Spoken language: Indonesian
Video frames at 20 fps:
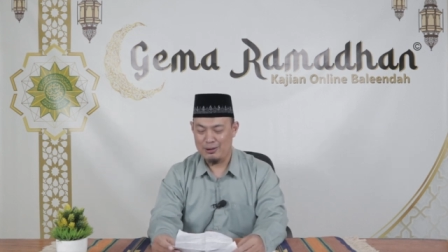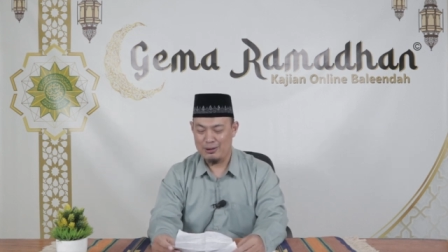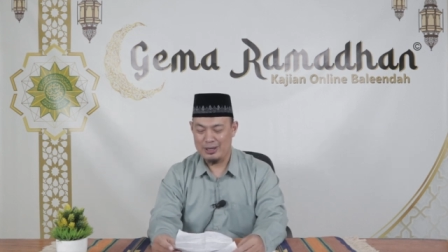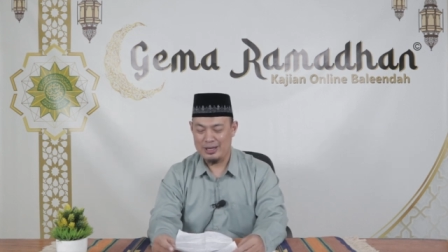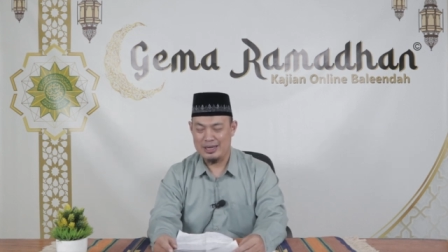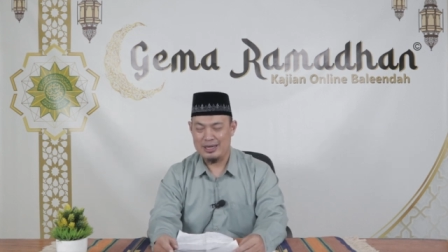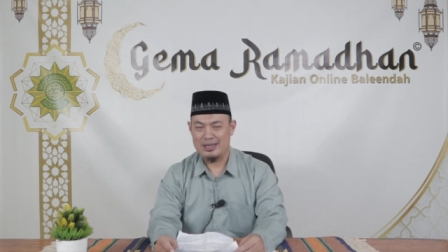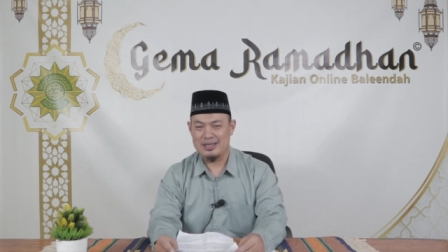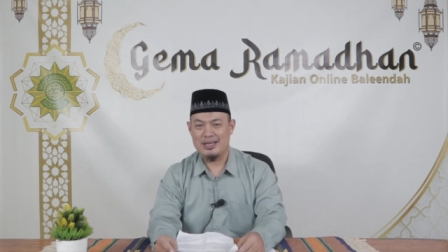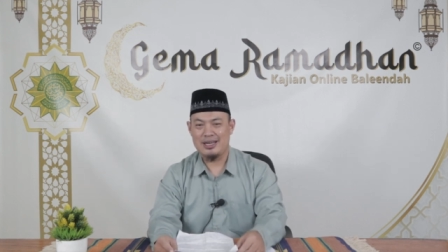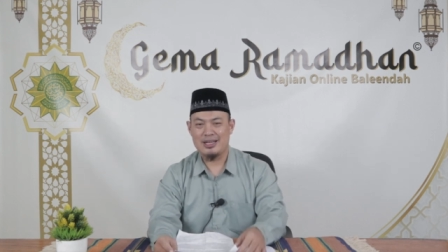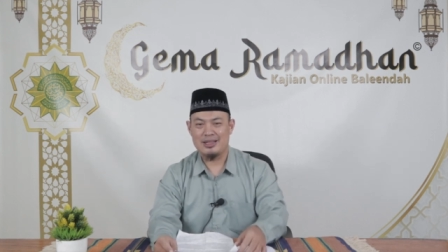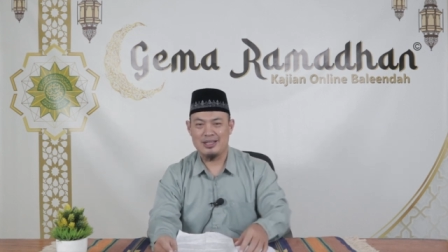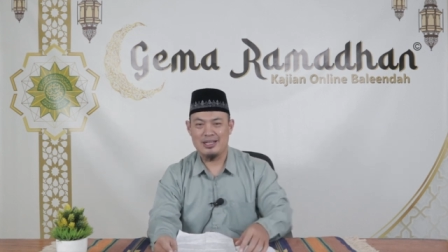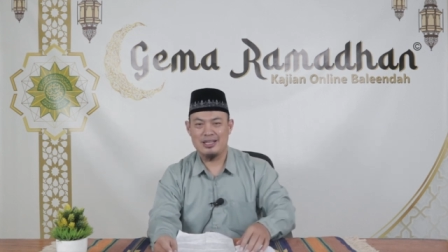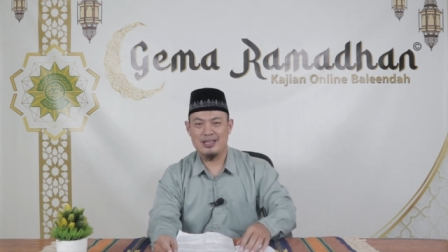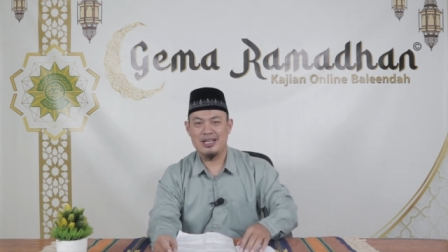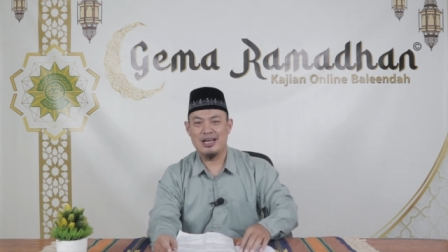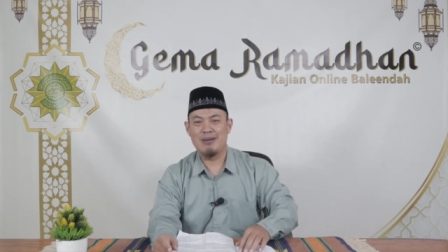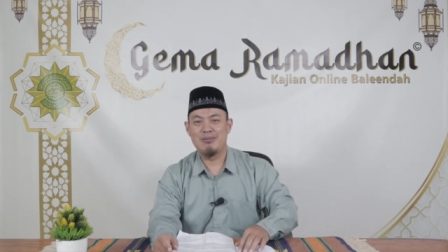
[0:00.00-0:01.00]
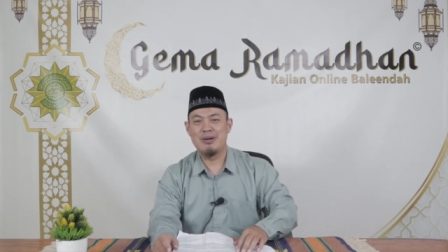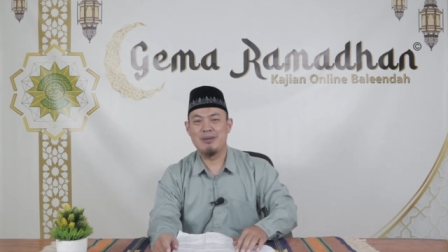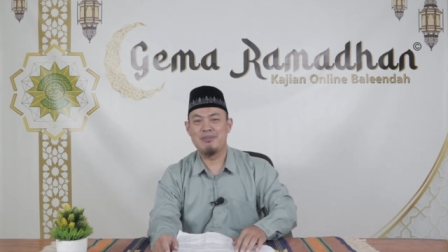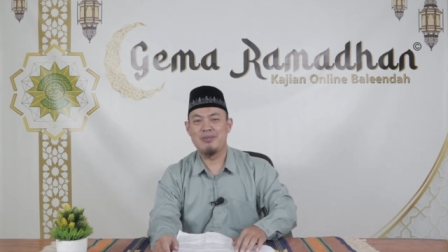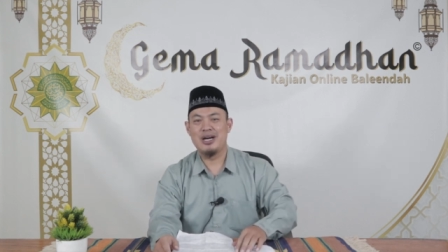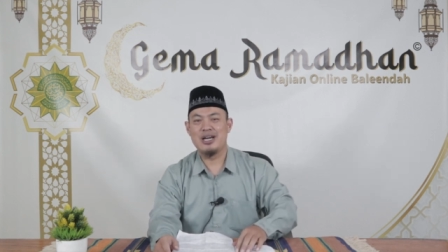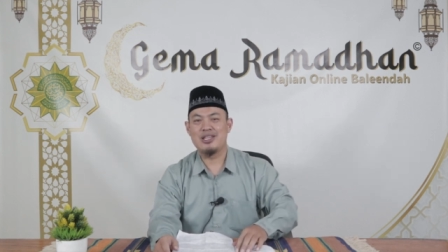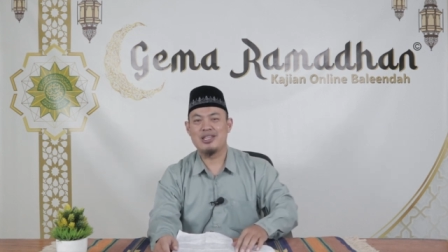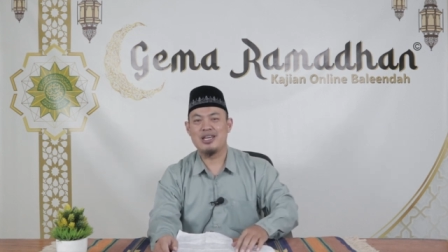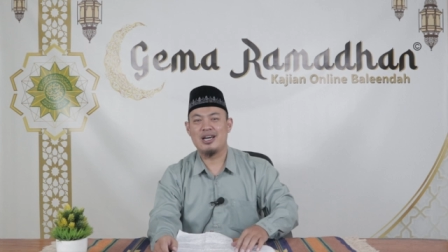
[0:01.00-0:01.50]
orang yang tidak
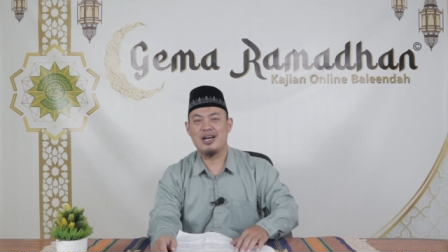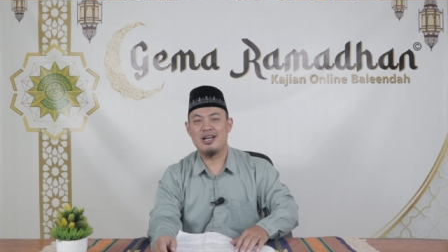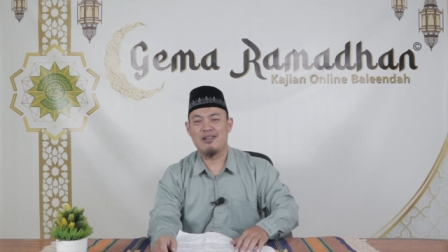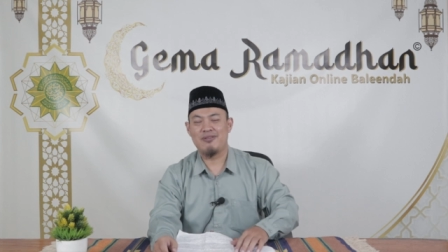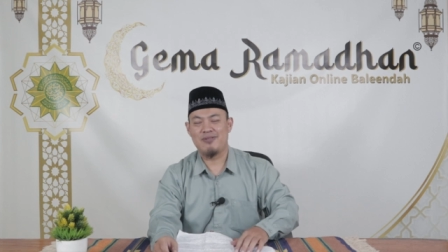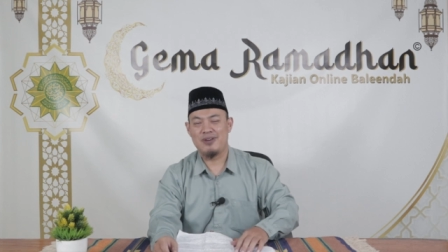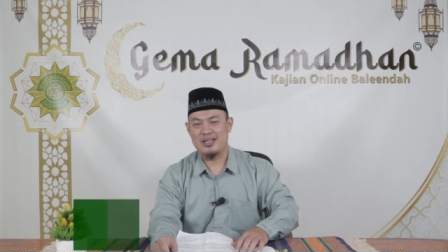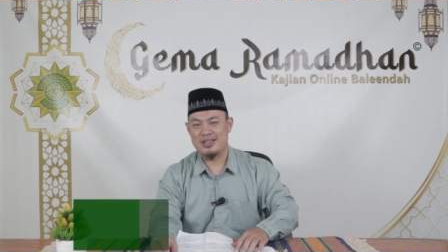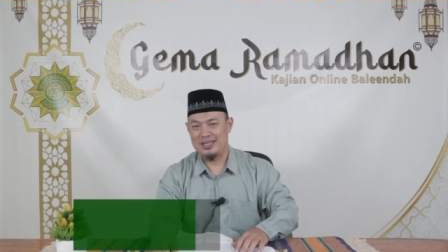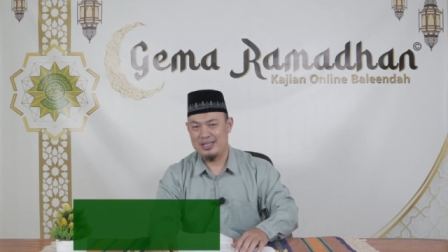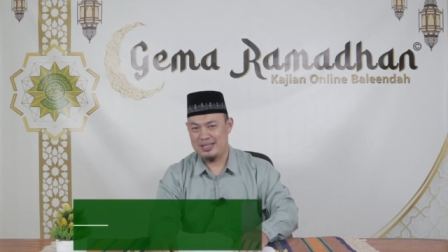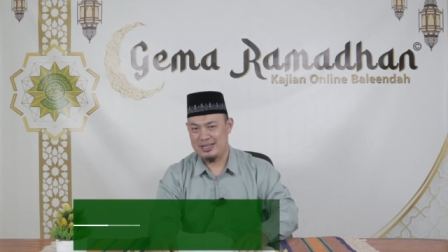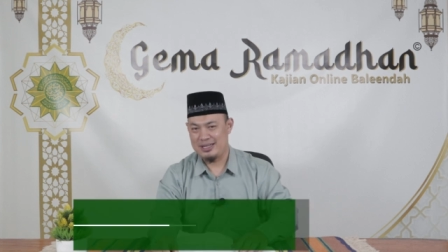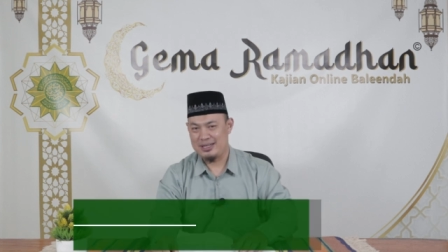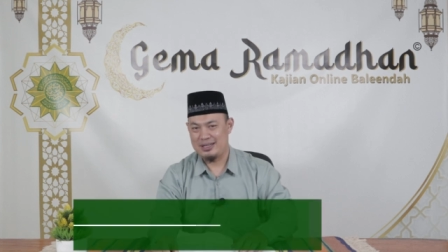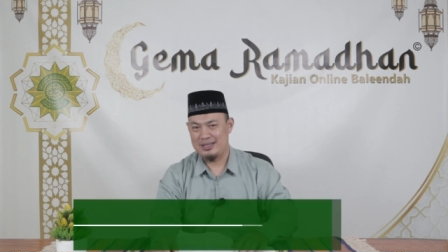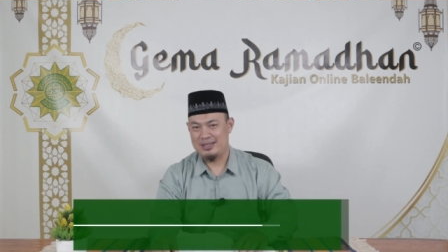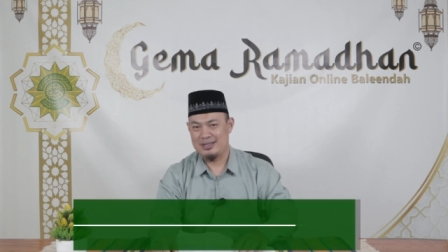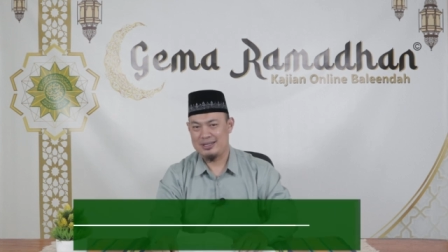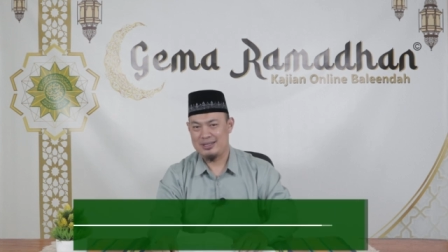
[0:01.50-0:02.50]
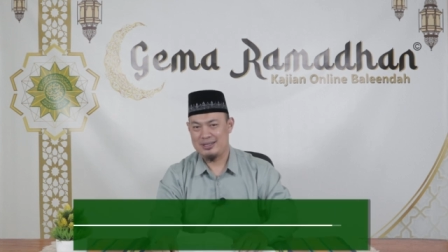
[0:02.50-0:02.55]
membaca al-fatihah